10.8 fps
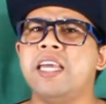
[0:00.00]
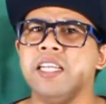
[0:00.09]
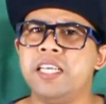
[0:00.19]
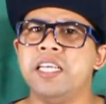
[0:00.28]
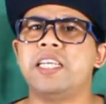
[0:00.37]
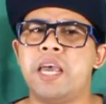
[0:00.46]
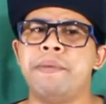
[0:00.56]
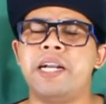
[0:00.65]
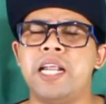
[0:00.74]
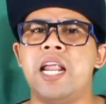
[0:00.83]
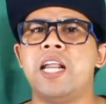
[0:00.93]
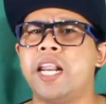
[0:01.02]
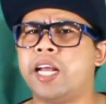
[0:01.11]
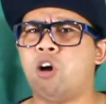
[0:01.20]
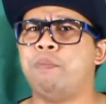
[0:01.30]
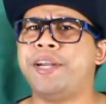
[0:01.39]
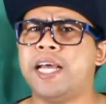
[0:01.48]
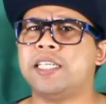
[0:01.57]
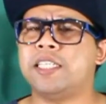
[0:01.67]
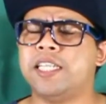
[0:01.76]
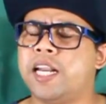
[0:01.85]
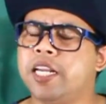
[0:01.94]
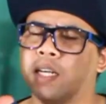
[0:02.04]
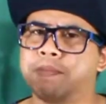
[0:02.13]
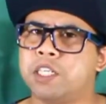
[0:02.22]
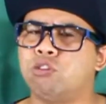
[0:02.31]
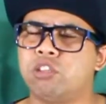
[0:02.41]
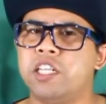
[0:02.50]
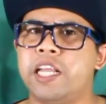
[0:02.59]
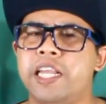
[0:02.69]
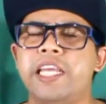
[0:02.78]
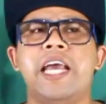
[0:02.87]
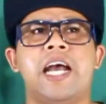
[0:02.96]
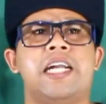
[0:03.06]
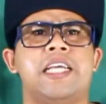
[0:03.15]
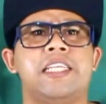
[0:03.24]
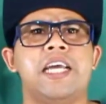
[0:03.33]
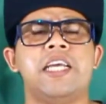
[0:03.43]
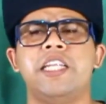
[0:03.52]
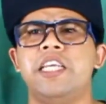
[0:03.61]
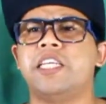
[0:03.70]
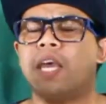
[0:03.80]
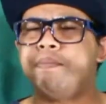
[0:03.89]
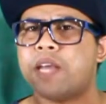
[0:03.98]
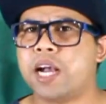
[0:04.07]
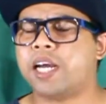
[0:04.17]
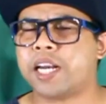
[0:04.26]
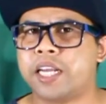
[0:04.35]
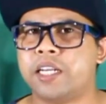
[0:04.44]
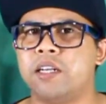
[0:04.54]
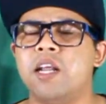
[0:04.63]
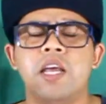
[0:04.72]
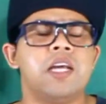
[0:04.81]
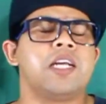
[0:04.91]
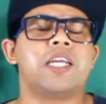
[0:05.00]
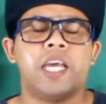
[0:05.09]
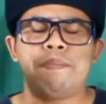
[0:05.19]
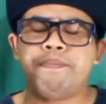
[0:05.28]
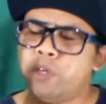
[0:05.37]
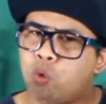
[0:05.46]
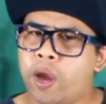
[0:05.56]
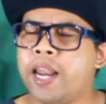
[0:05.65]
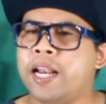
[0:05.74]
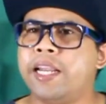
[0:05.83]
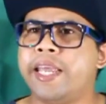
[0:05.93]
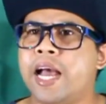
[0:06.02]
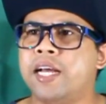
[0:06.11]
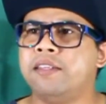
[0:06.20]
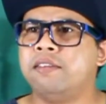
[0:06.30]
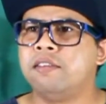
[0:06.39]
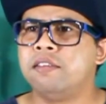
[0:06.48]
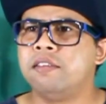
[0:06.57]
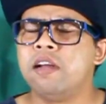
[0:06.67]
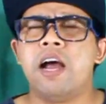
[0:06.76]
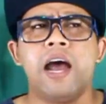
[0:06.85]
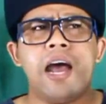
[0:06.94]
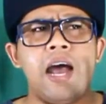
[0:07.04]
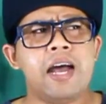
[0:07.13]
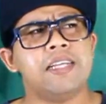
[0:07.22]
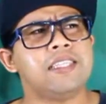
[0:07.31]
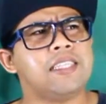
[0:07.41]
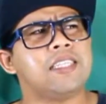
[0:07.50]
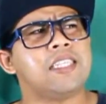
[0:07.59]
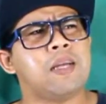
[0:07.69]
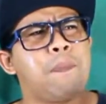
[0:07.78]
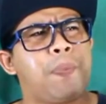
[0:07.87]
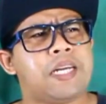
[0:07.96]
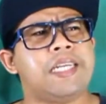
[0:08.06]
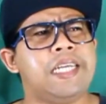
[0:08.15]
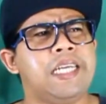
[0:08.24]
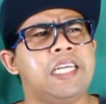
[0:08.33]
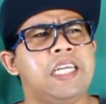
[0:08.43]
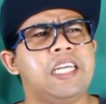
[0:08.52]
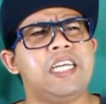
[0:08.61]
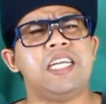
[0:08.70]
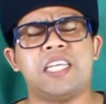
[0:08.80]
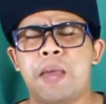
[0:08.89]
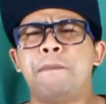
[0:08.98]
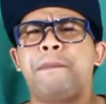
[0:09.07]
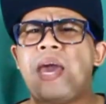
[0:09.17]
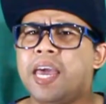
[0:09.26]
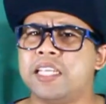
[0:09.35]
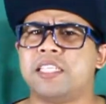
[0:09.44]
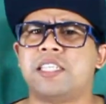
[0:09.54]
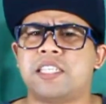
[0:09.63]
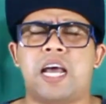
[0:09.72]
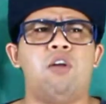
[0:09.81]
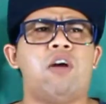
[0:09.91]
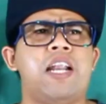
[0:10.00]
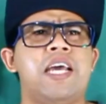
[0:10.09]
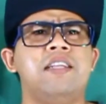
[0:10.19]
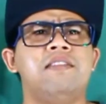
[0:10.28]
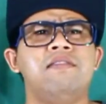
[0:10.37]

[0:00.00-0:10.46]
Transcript: ini game adalah rekomendasi dari temanku sendiri yang katanya ini game yang keren. Game duel yang seperti game PS. Kalau kalian